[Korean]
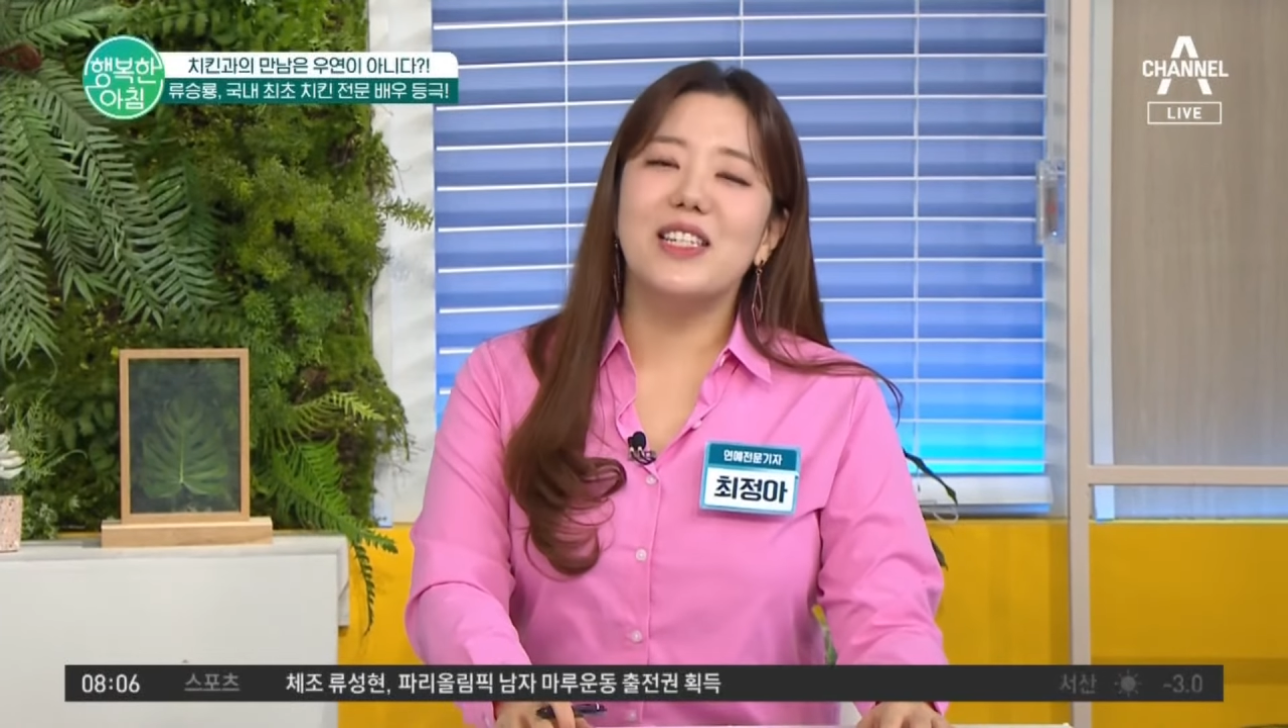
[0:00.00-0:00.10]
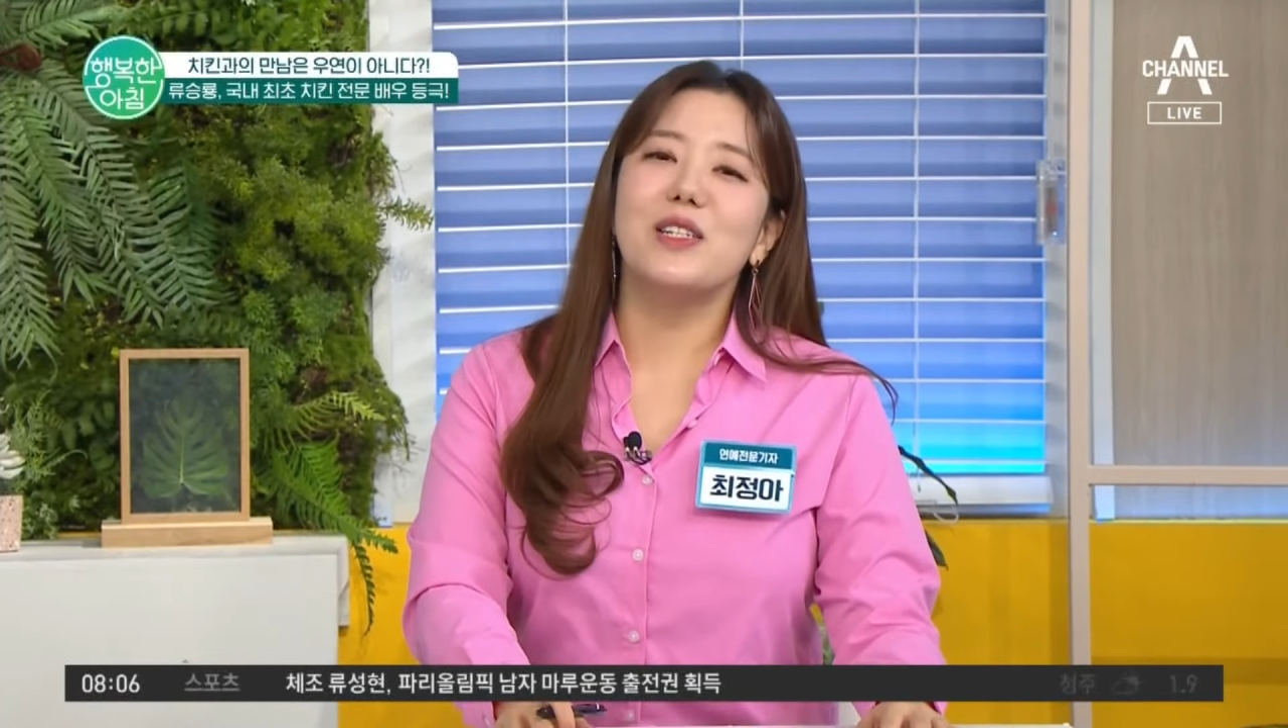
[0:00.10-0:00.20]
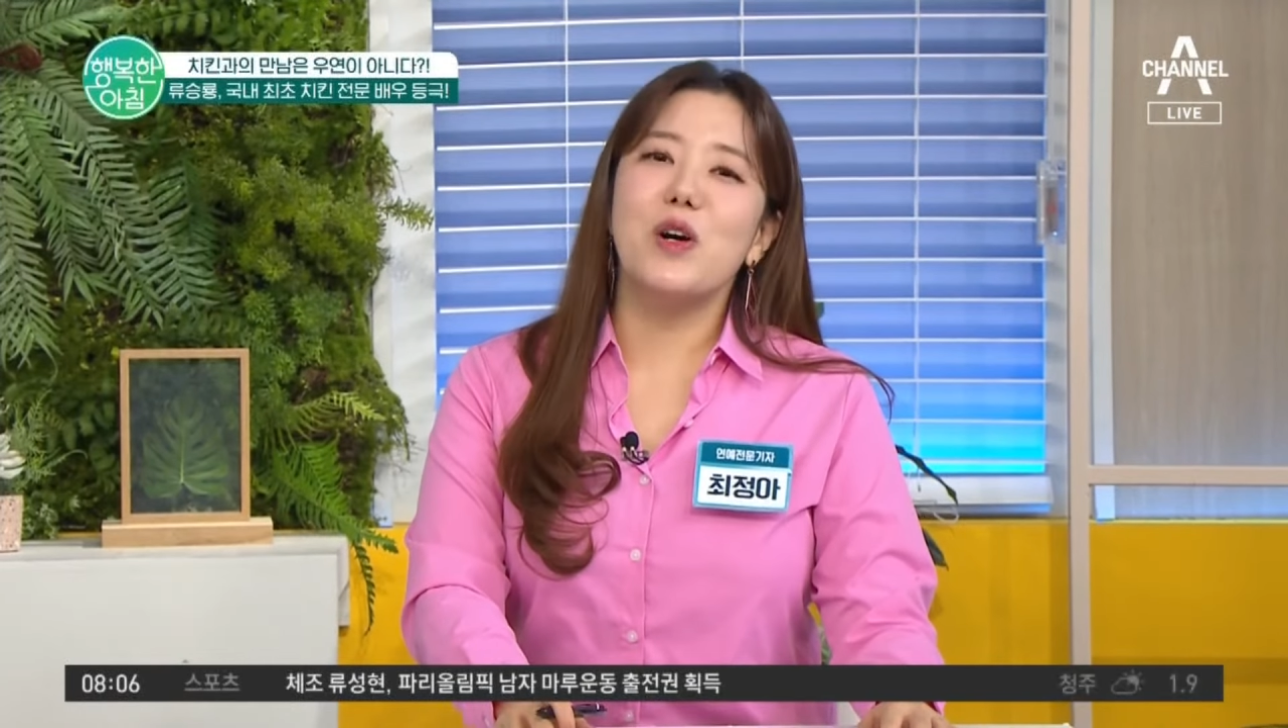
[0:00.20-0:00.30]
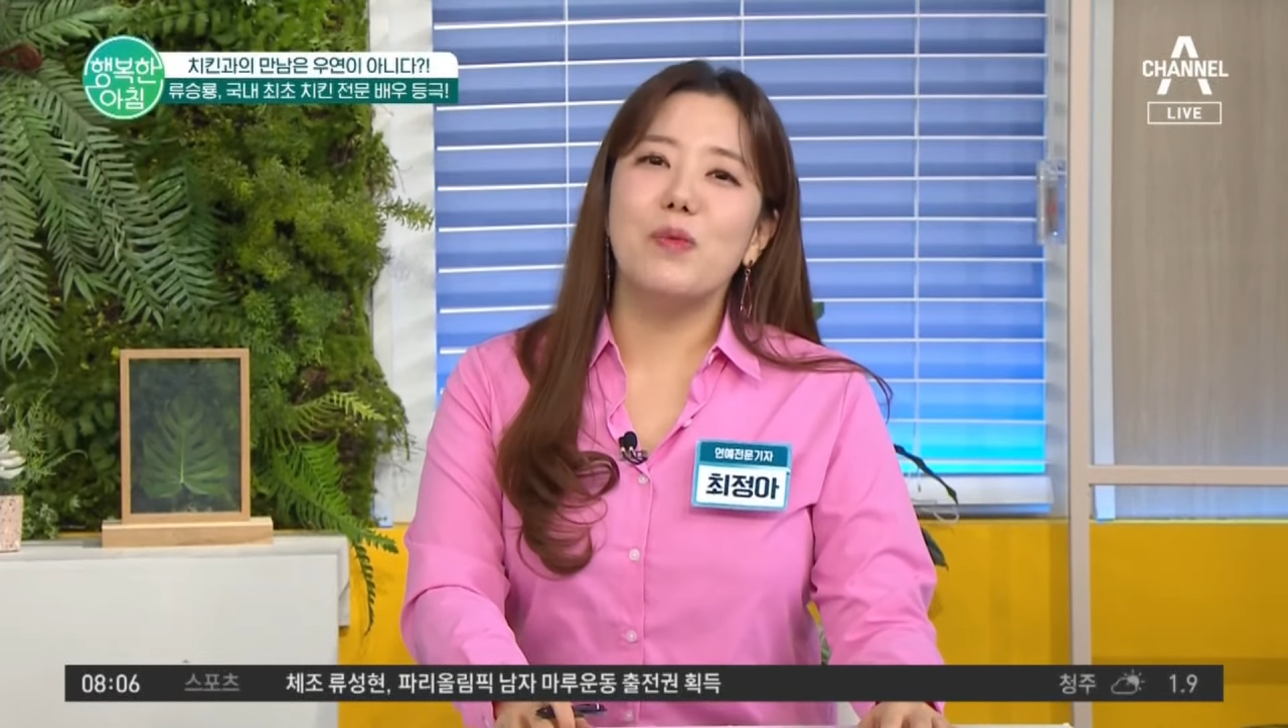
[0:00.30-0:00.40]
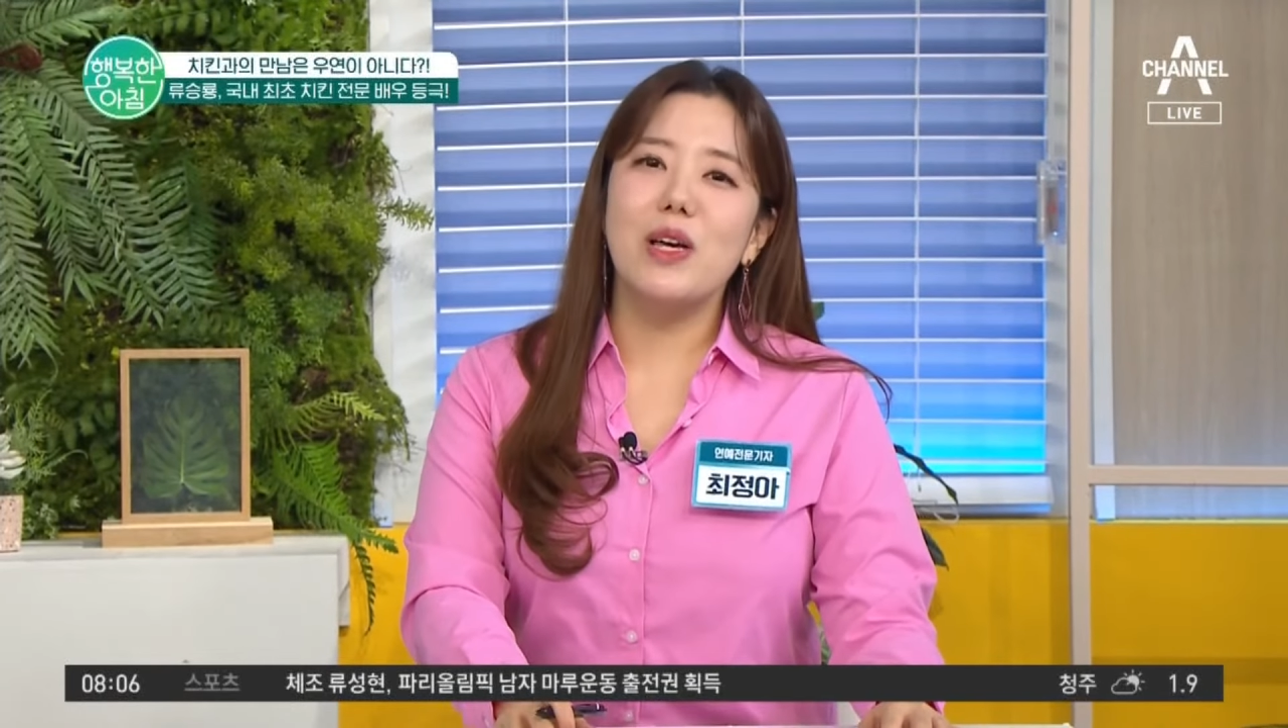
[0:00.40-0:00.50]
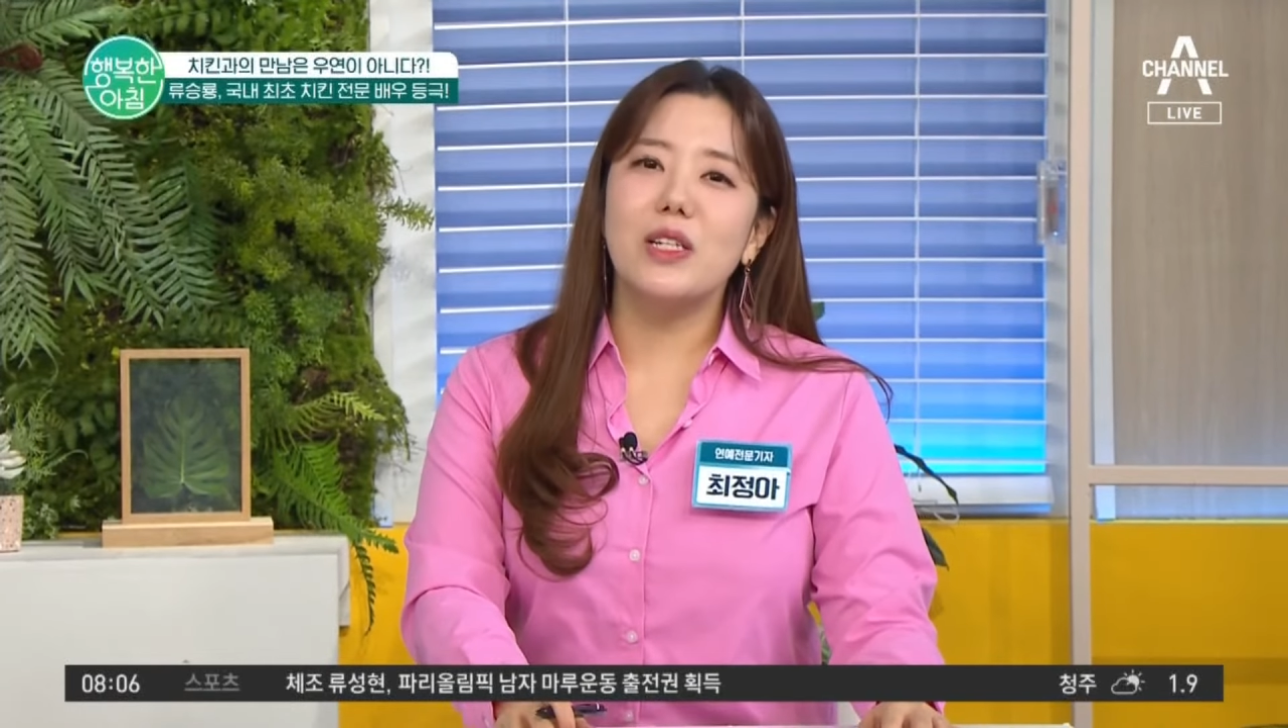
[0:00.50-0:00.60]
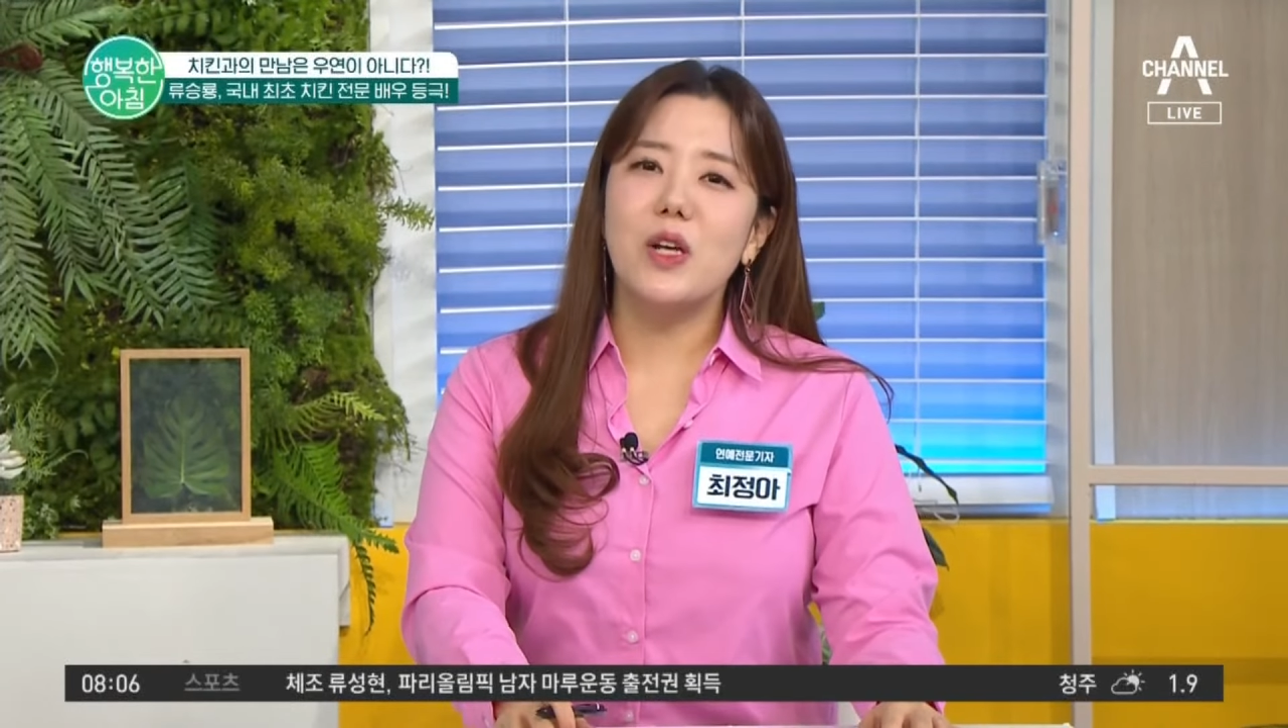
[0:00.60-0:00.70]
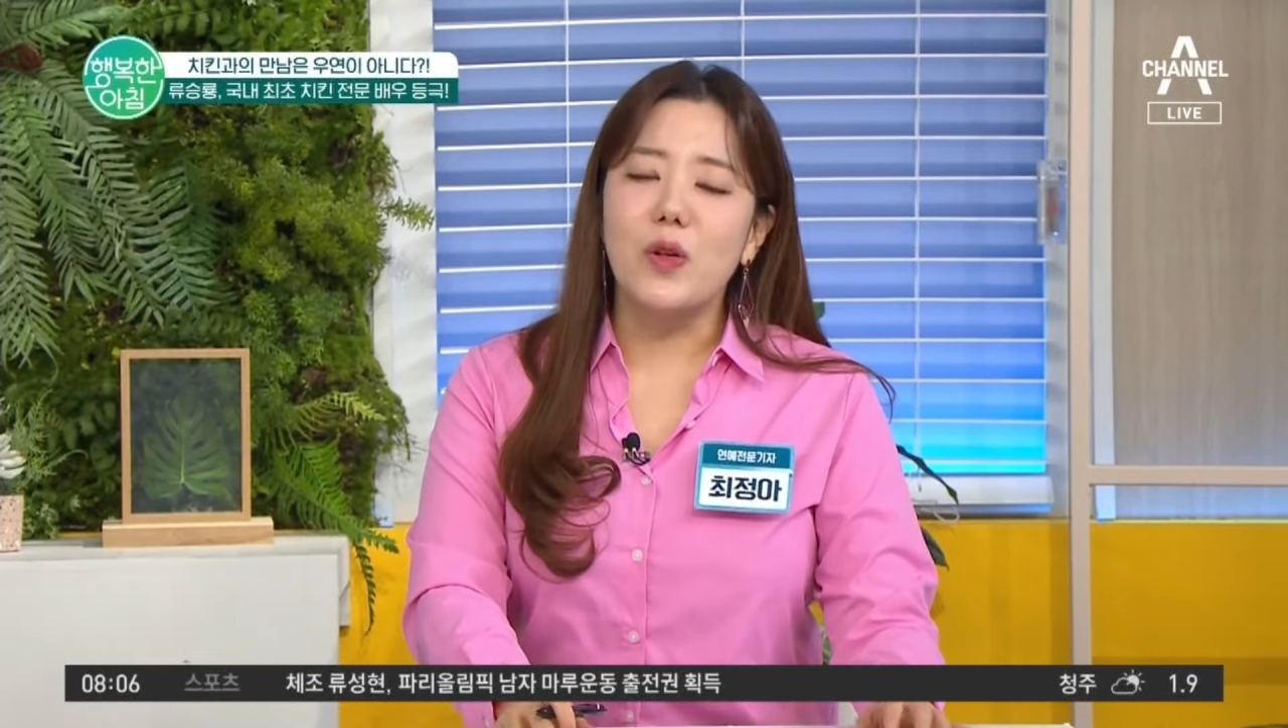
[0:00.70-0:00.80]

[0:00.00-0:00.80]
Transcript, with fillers: 직업의